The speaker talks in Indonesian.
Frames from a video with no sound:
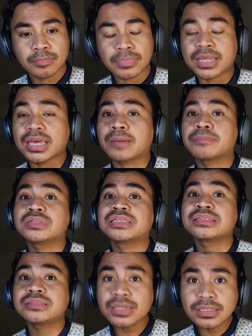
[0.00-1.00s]
mereka
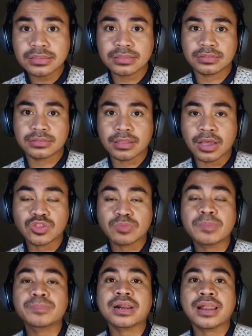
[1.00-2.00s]
mentrit
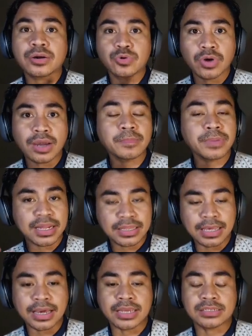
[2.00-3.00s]
atau memperlakukan para
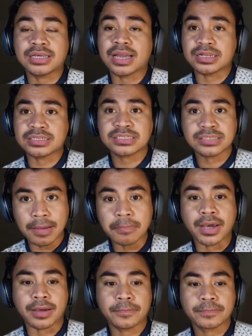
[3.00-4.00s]
TKI dengan
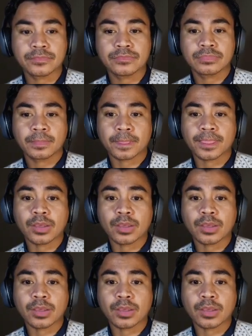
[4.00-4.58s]
sama. Ya.